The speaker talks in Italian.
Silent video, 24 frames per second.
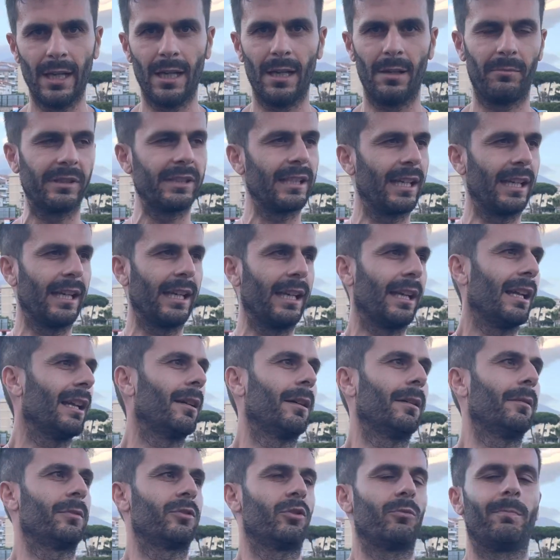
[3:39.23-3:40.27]
perché eh,
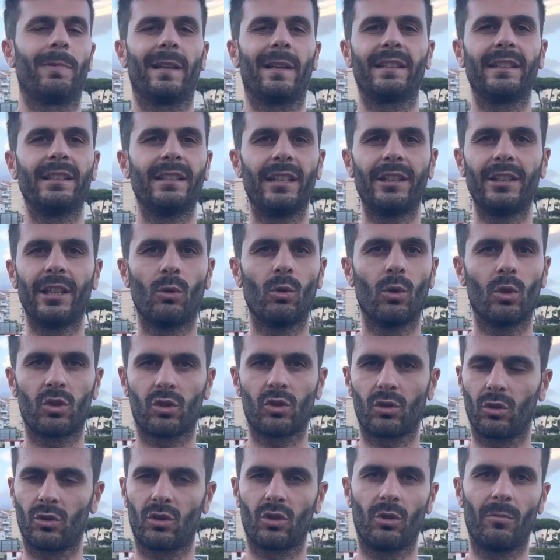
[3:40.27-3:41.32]
sono partite di
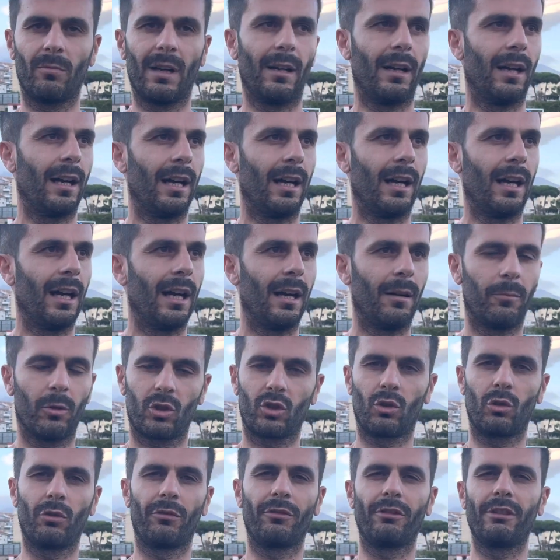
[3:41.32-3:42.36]
agosto, insomma
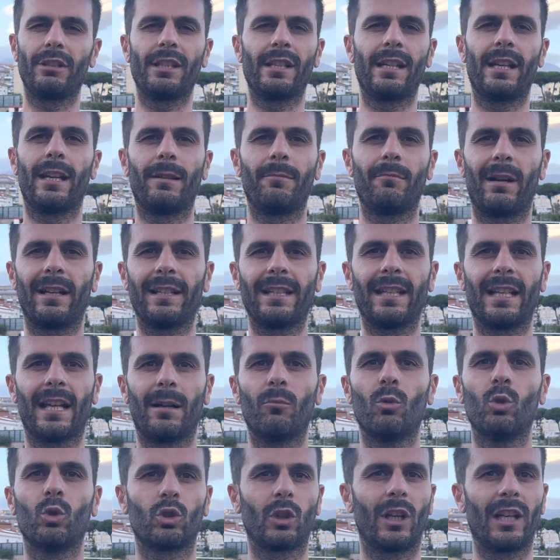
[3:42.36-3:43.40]
possono finire in maniera
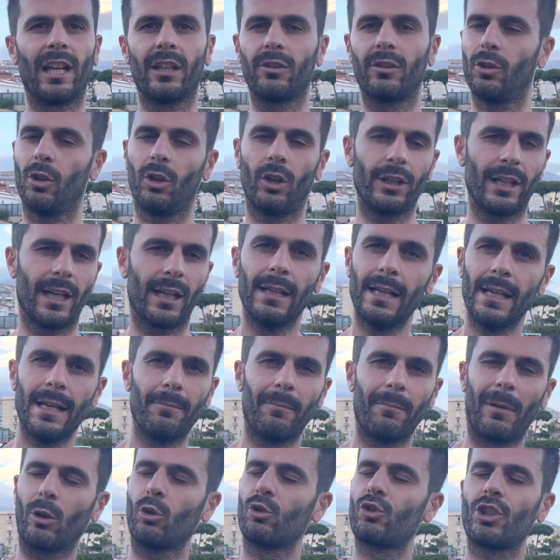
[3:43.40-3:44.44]
molto aleatoria,
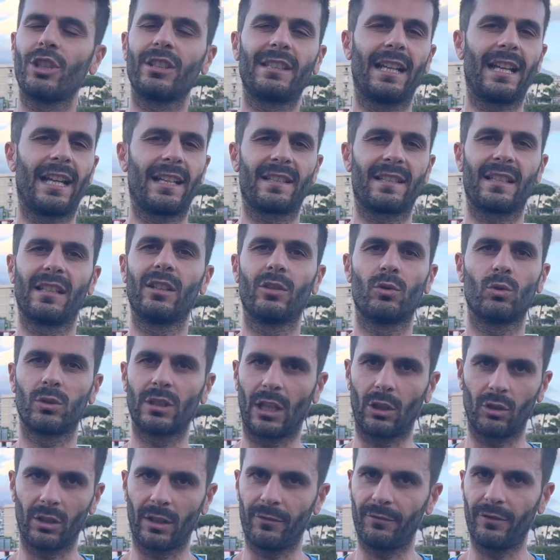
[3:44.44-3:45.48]
ma non ci interessa il
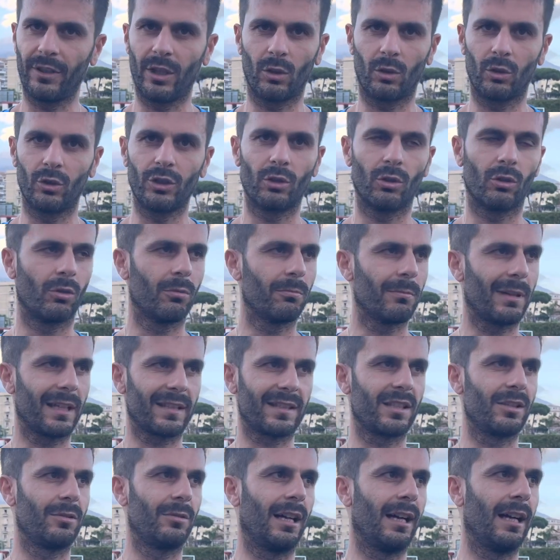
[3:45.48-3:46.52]
risultato davvero, lo dico con,
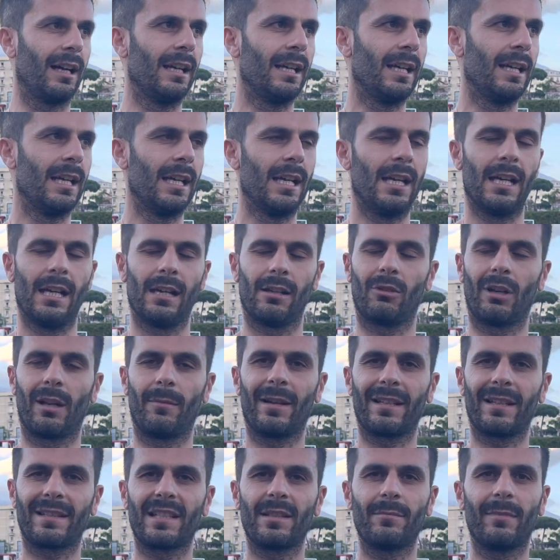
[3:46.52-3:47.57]
massima, con la
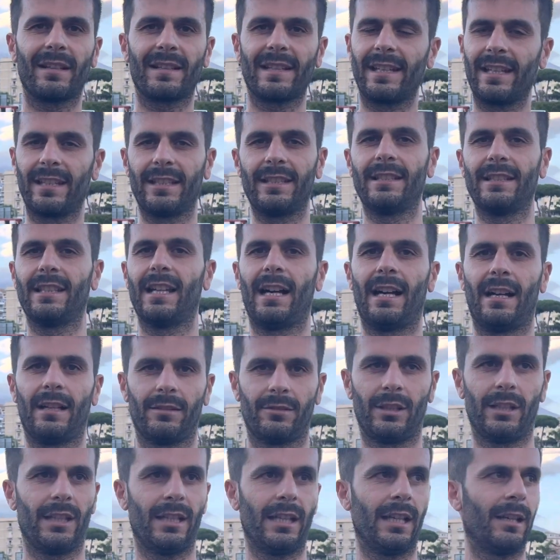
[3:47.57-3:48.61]
massima serenità.
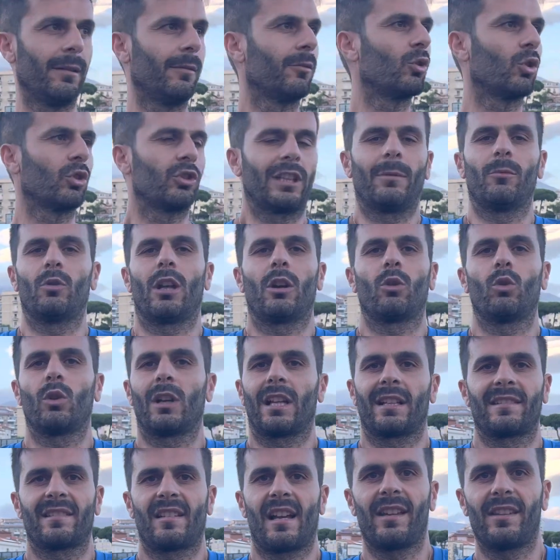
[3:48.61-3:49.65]
Eh, contiamo una
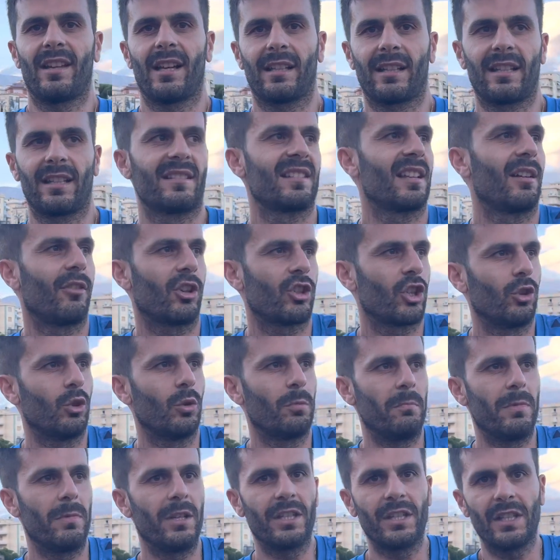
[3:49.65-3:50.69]
corazzata che sta facendo
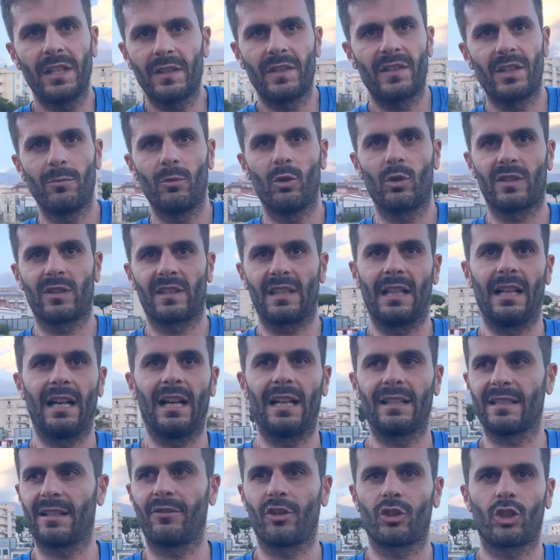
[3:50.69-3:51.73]
benissimo, sta,
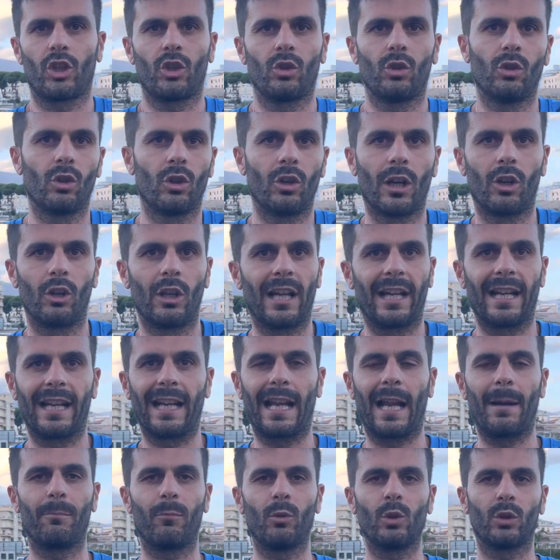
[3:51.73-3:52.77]
sta facendo gol a
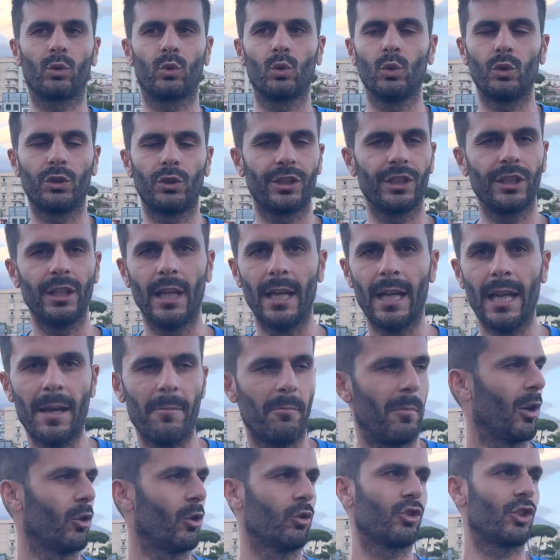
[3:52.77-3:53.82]
grappoli a tutti,
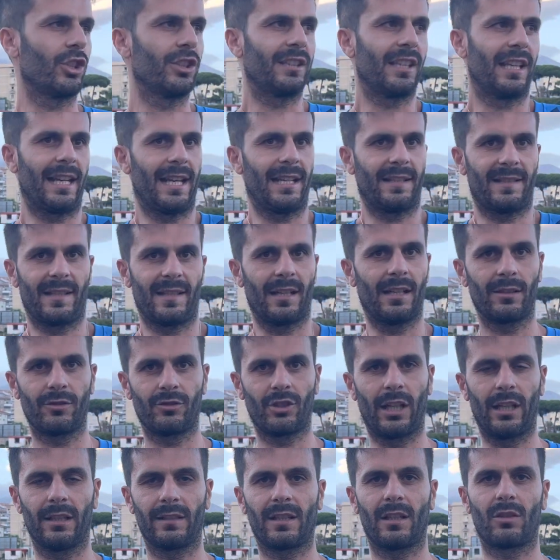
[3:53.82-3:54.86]
ma non ci interessa,
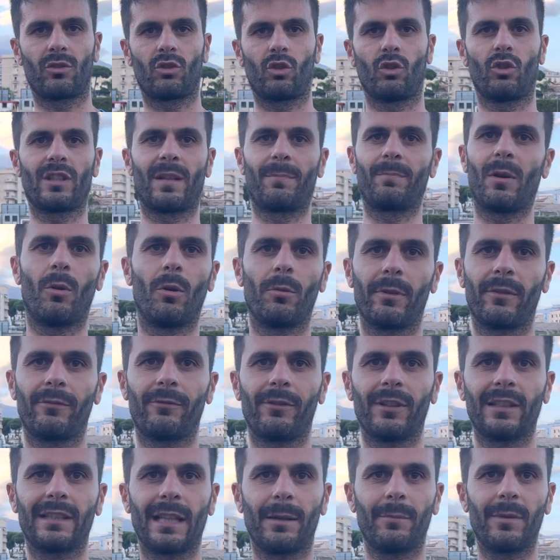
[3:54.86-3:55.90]
cioè, nel senso noi ah, sappiamo
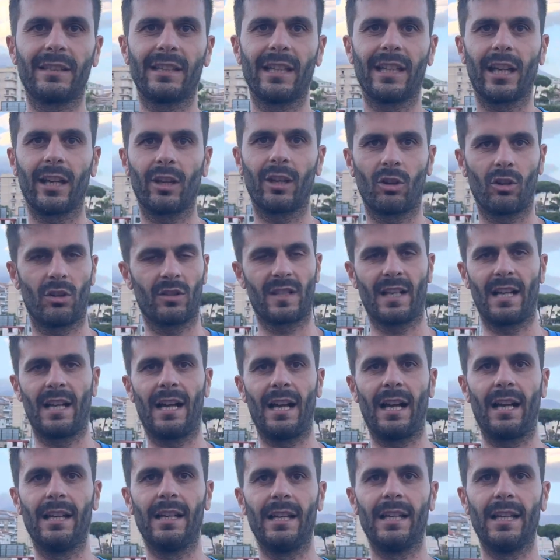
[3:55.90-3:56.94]
perfettamente che
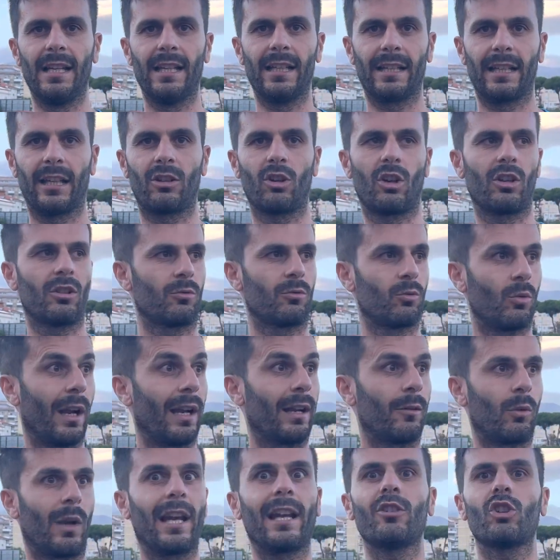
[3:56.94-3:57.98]
cosa, che co qual,
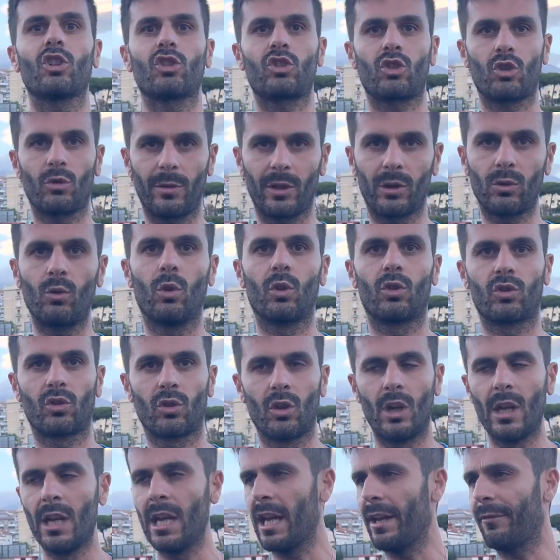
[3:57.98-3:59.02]
qual, è il nostro percorso
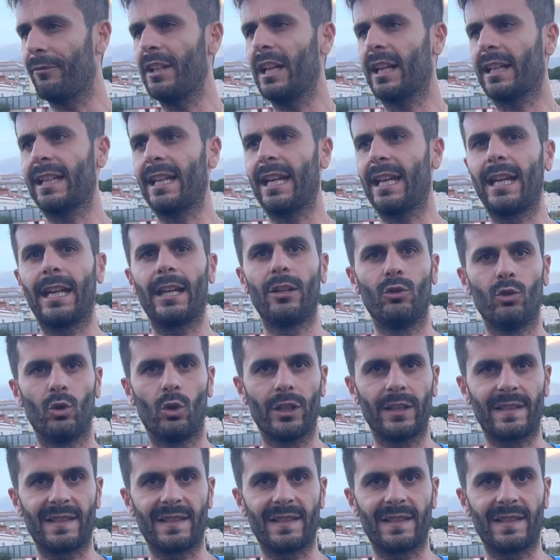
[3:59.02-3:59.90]
e fino a che noi